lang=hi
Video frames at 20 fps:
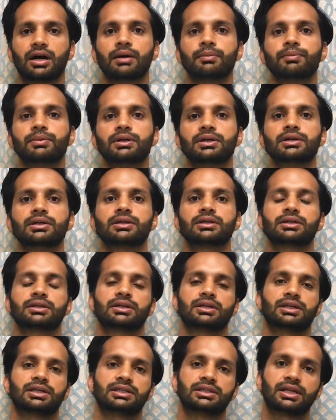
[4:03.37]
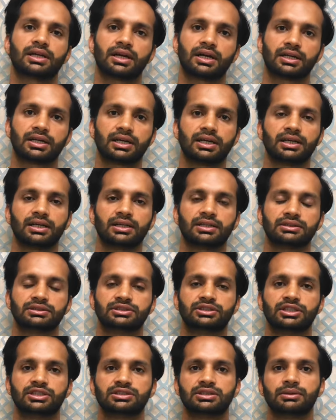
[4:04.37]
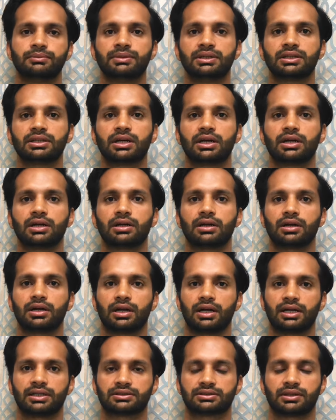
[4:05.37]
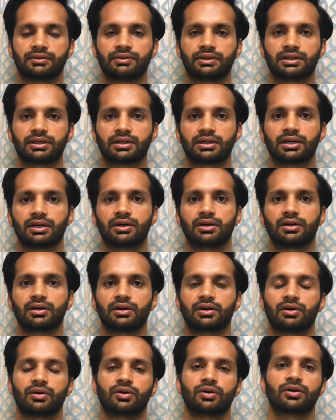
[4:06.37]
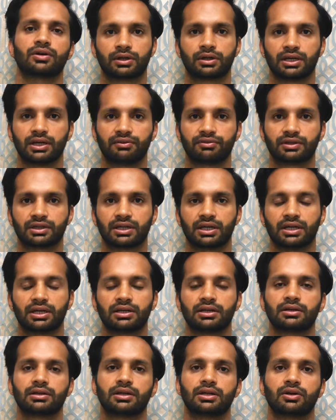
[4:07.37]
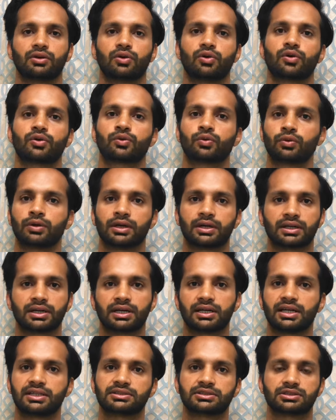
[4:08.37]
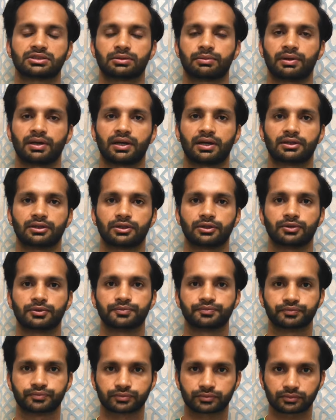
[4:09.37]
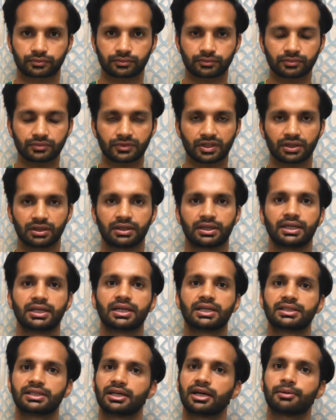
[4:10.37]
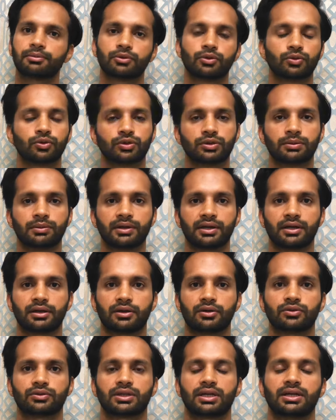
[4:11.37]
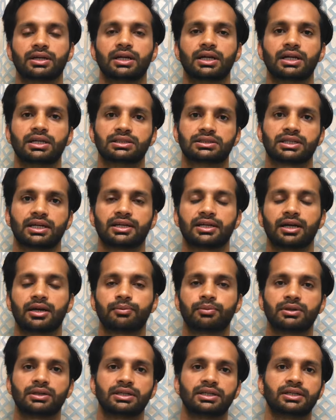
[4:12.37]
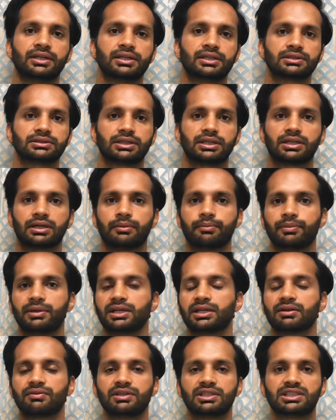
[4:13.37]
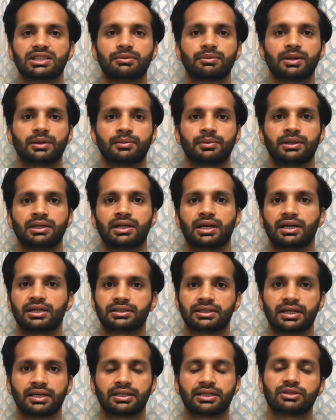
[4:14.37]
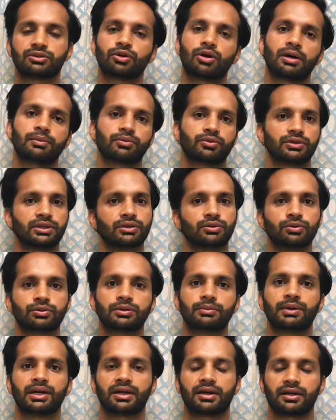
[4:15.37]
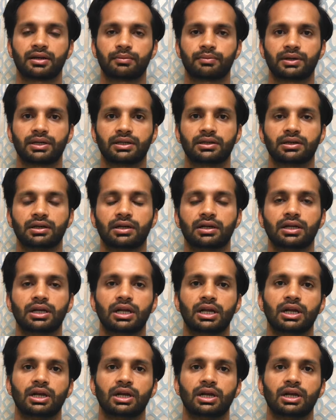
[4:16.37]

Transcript: आप इधर आके जे का एक्सावेटर का और फोरक्लिफ्ट का और रूलर का लाइसेंस बनाते हो ठीक है जी आपको खुद बनाना होता है चाहे आप इंडिया से कंपनी के वीज़े में भी आ जाएंगे तो आपको ये खुद बनाना पड़ेगा